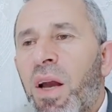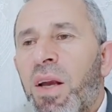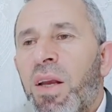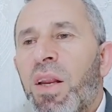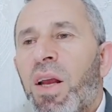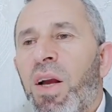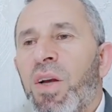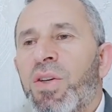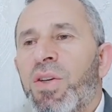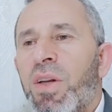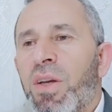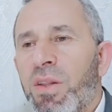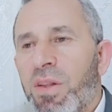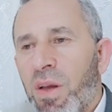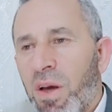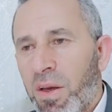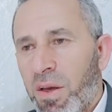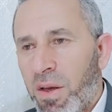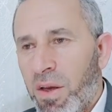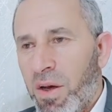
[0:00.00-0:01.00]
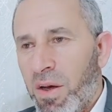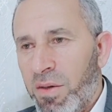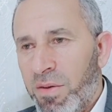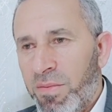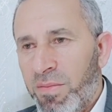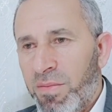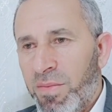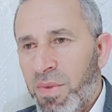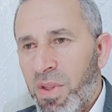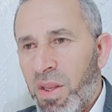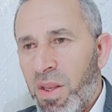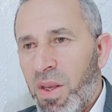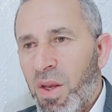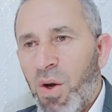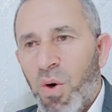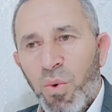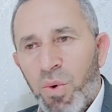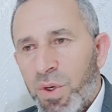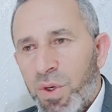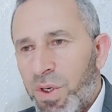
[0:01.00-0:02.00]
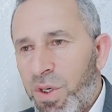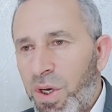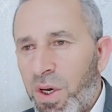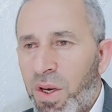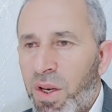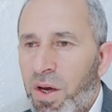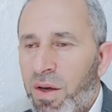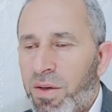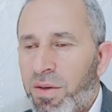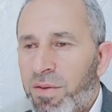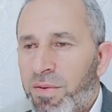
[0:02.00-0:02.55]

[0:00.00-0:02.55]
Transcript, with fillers: إلى عشرين دقيقة ونشيلها